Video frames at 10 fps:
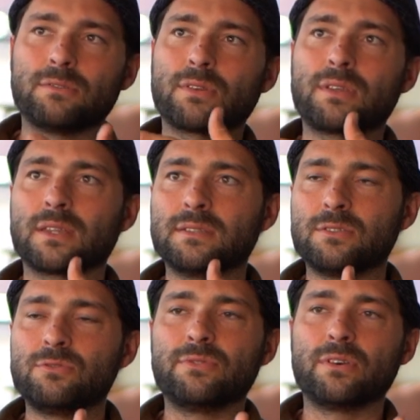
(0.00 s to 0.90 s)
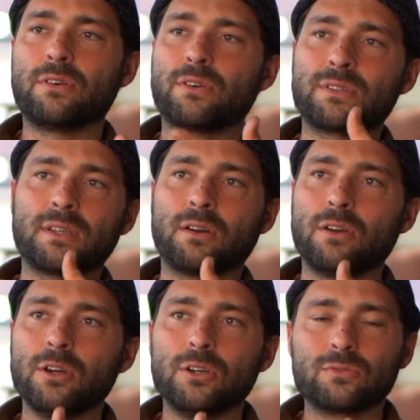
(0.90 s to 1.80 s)
on retire des adjuvants, on retire
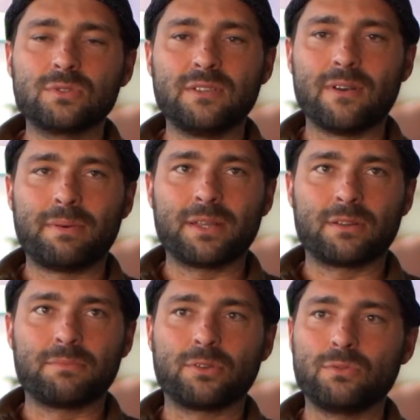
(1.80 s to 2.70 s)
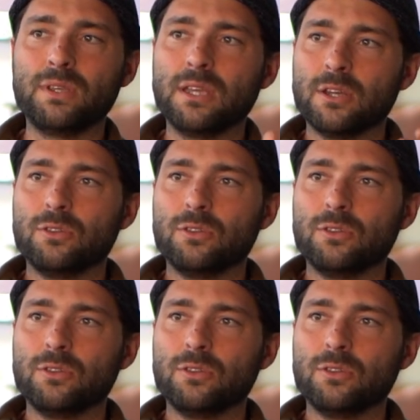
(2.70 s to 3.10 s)
tout ce qui ne va pas dans les produits.